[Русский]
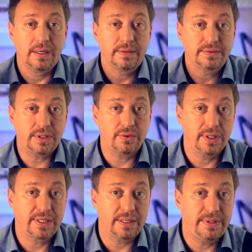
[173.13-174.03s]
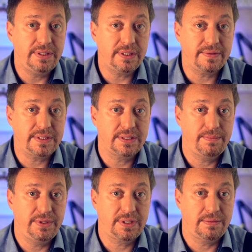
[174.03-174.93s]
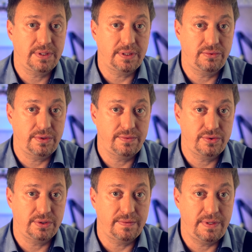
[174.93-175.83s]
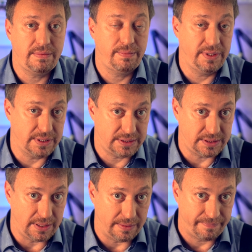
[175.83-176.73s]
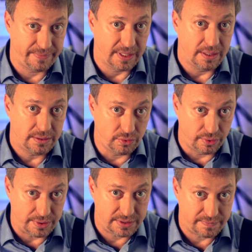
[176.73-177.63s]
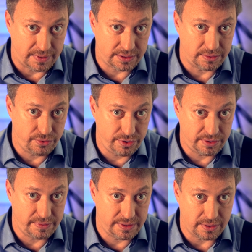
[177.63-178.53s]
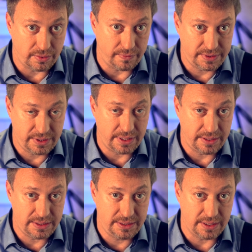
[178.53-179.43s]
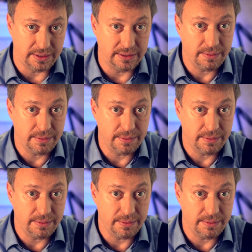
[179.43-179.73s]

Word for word: Второе, гармонировать с напитками, которые все это время были на столе. То есть важно учитывать, из какого сырья они сделаны.